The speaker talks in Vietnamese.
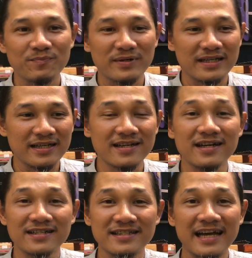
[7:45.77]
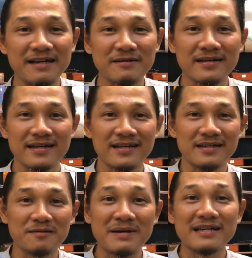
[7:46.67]
mình à, đời ta
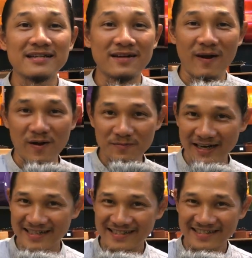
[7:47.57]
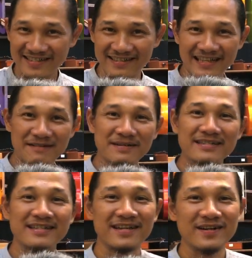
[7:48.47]
à, ba đời nó mà đời ta và
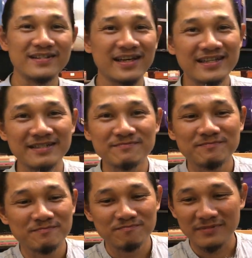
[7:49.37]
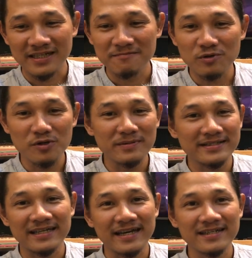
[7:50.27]
đời nó cho nên mình cứ mua
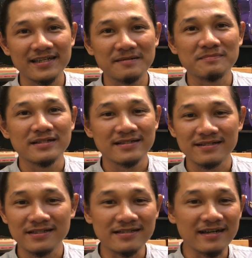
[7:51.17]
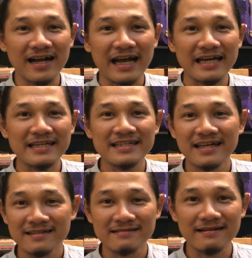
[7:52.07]
mình trải nghiệm được, được hay
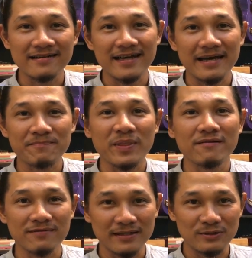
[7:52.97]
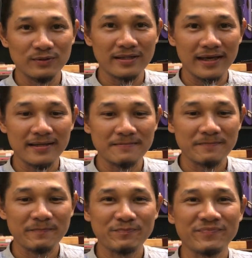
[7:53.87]
được đẹp vừa túi tiền
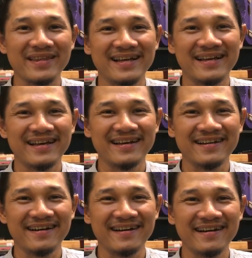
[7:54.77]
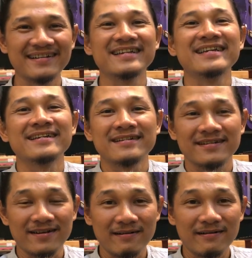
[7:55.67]
đó
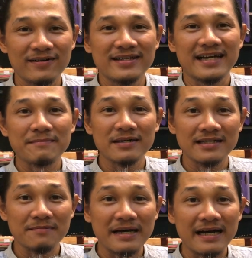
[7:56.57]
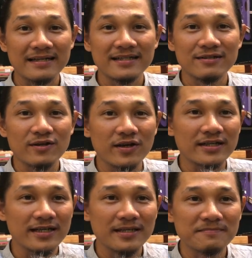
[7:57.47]
rồi cảm ơn các bạn đã theo dõi
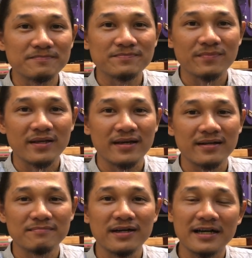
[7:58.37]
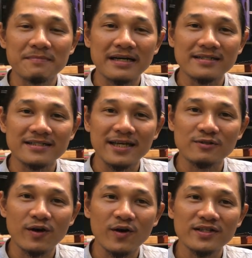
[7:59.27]
clip à, mời các bạn theo
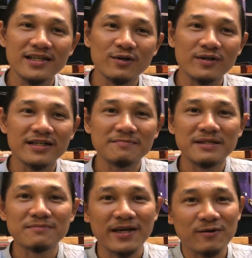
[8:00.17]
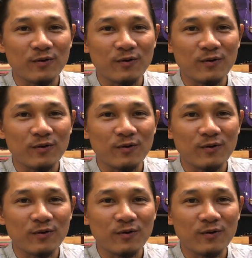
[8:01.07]
dõi nhiều clip tiếp theo